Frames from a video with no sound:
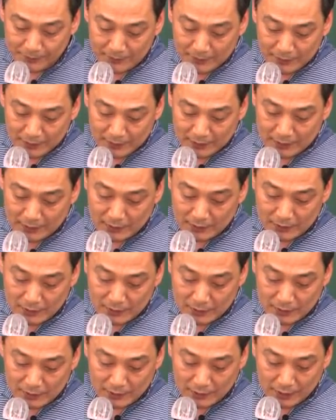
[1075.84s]

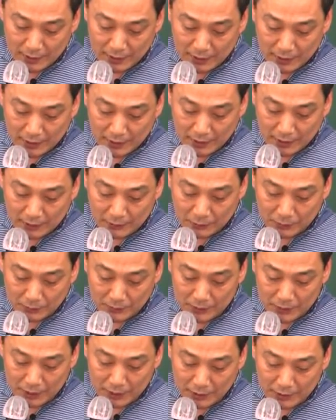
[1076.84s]
그래서 예,
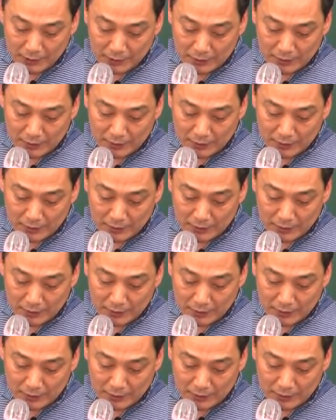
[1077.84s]
동시에